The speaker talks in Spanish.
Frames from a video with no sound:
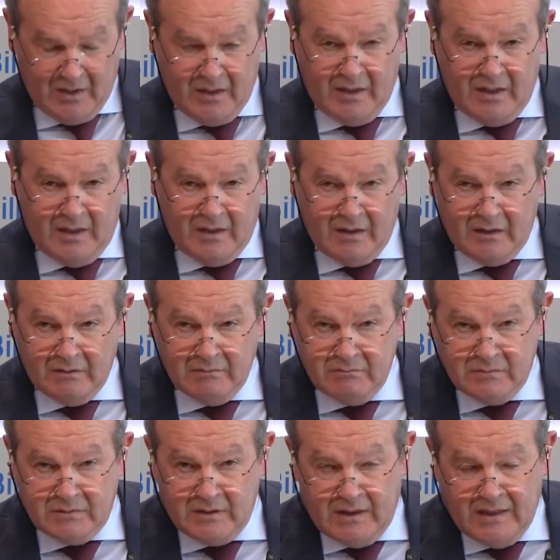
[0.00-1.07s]

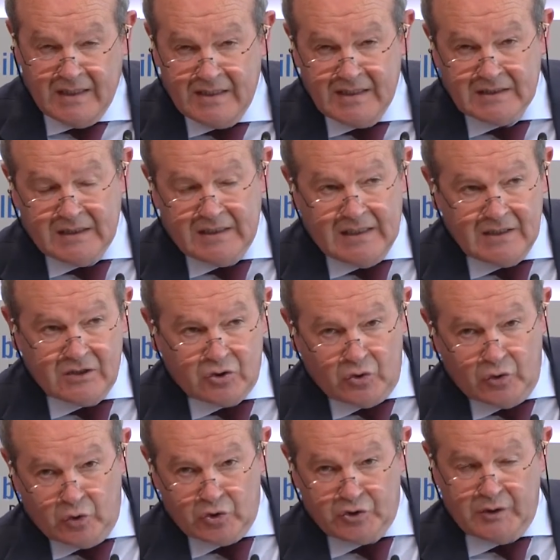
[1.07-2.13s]
En líneas generales
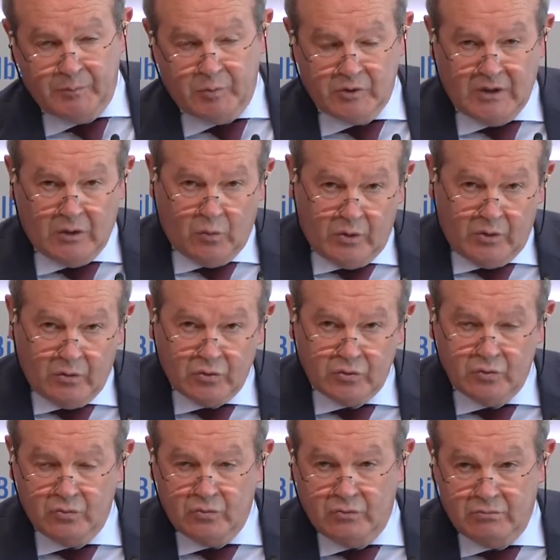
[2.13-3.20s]
son dos tipos de acuerdos.
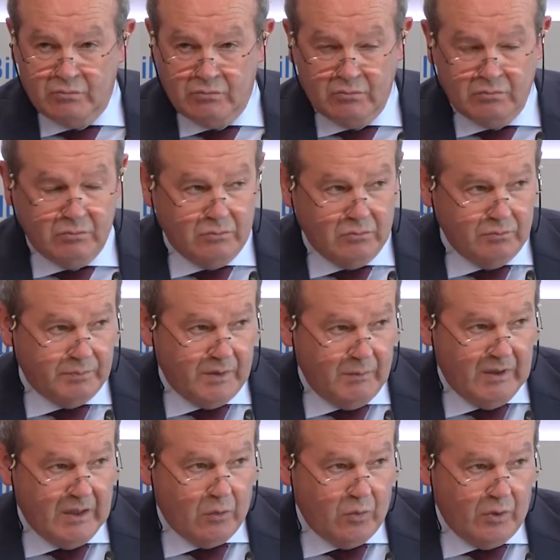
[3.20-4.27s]
Un,
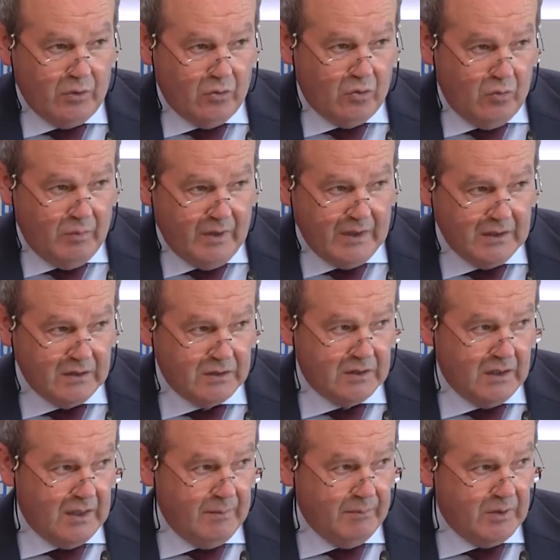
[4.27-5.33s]
primer acuerdo con varios
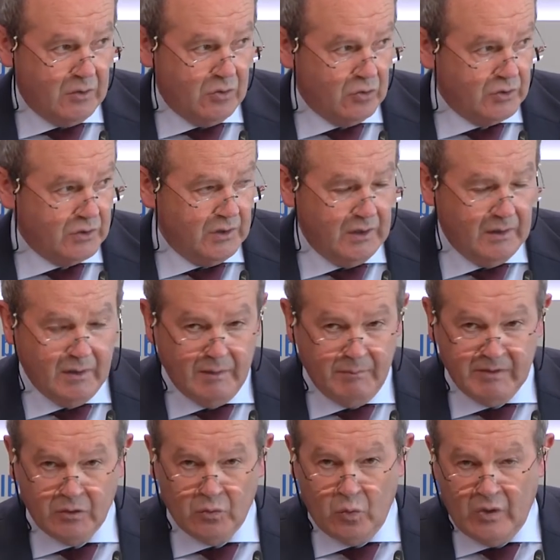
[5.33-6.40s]
ámbitos eh,
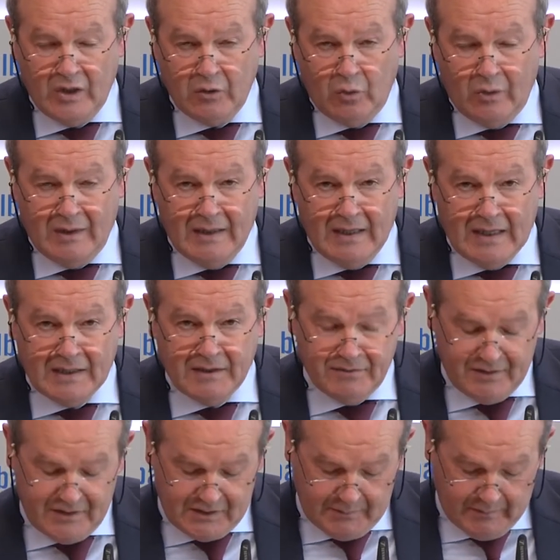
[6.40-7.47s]
vinculado eh, a la
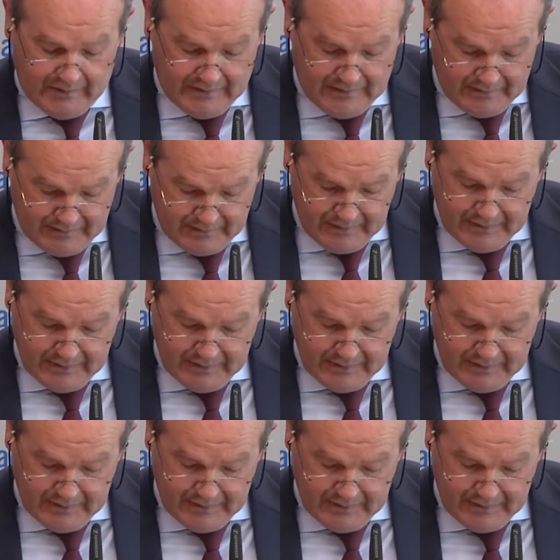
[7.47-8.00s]
accesibilidad.